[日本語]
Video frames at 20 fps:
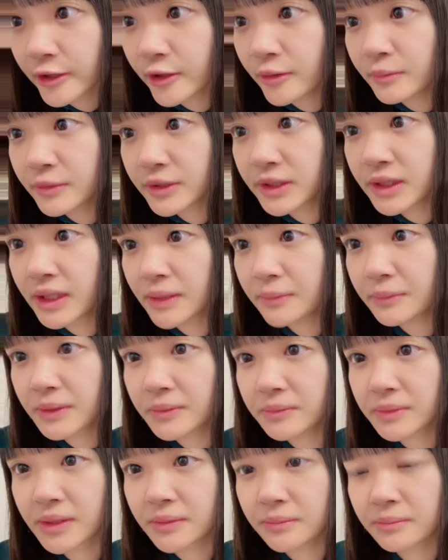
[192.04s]
今日も
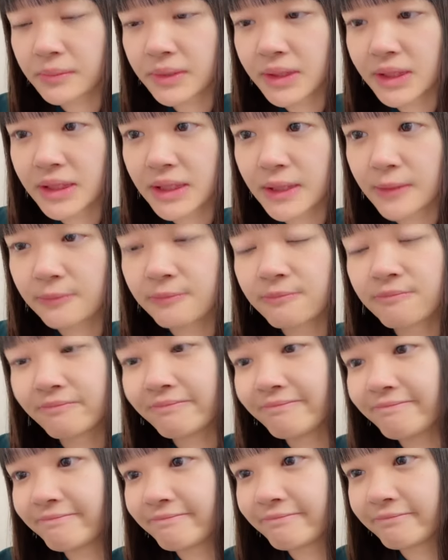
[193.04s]
DM まで見ますねう
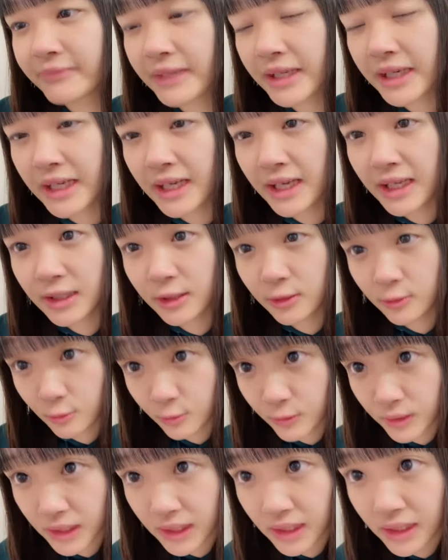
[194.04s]
んありがと
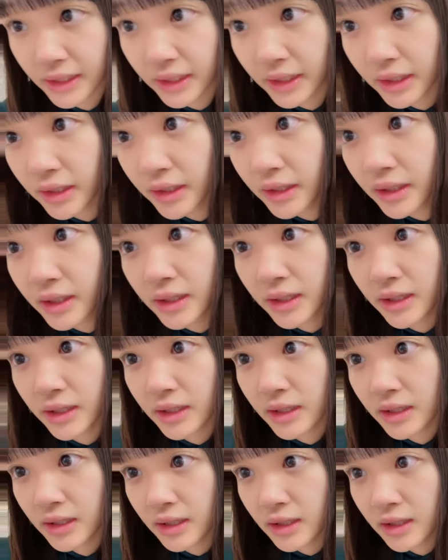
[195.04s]
うね
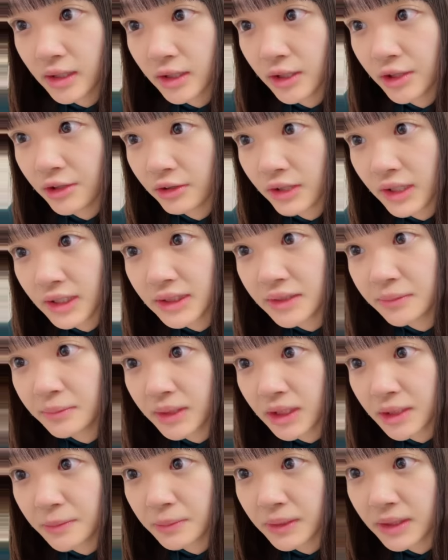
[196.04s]
今日初
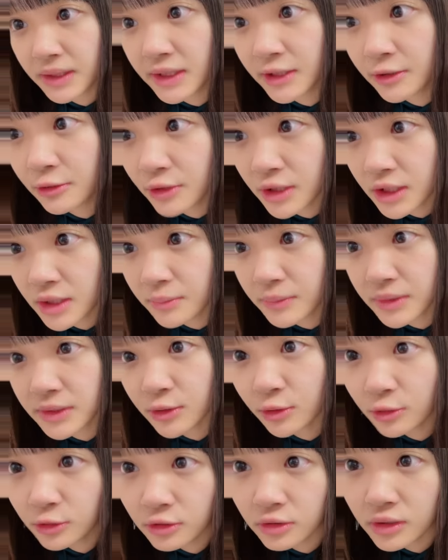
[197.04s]
めてパーティー公ン行きま
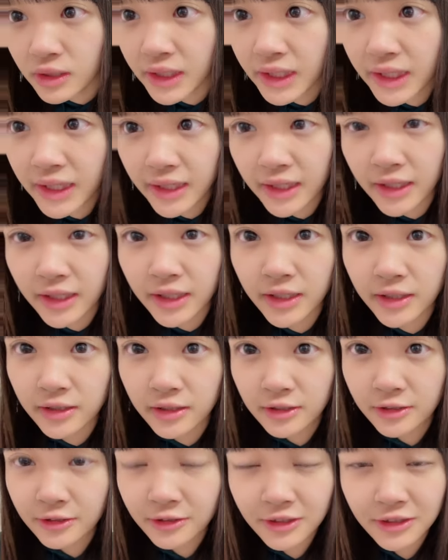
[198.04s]
すおえ
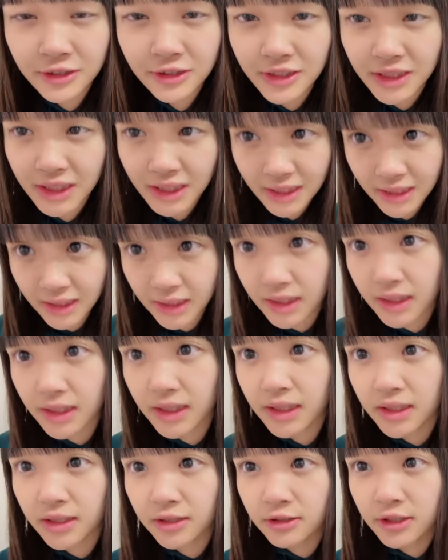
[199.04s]
本当に
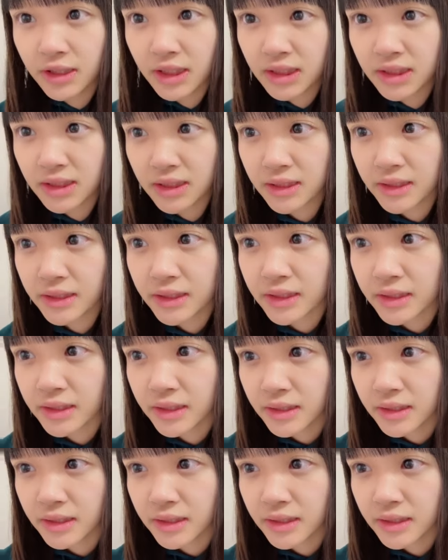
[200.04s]
嬉しい